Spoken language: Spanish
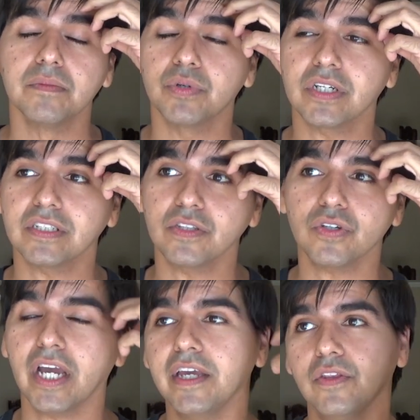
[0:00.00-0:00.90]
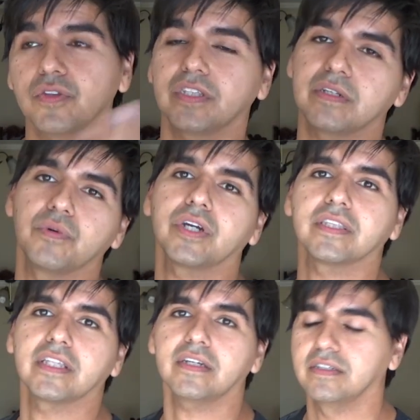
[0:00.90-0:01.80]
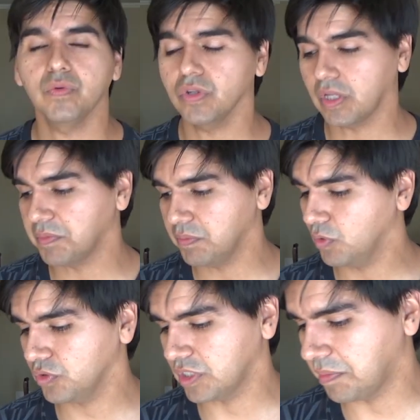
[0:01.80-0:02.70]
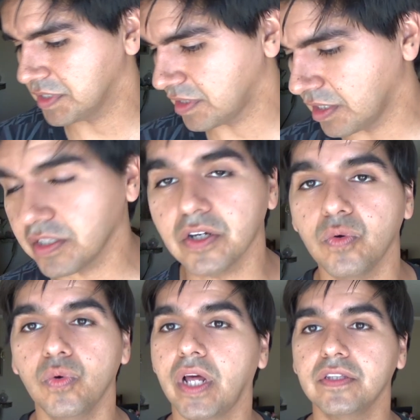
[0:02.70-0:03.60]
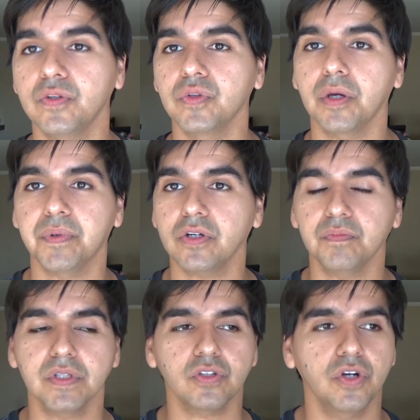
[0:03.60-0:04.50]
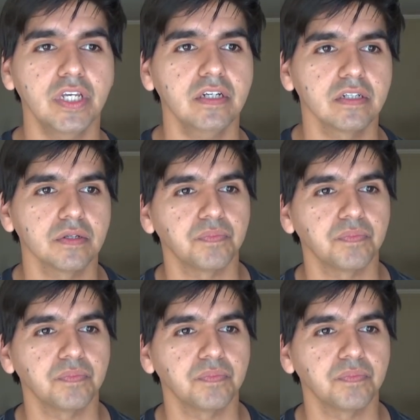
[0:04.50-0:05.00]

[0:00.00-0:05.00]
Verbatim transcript: porque siento que ahí es donde tenemos que estar. Y bueno, también me gusta pensar de que hubo un antes y un después con Mad Chronic.